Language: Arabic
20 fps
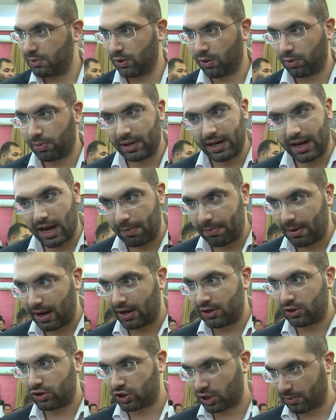وبالنيابه
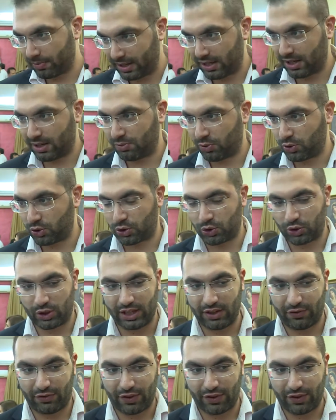عن جميع الموجودين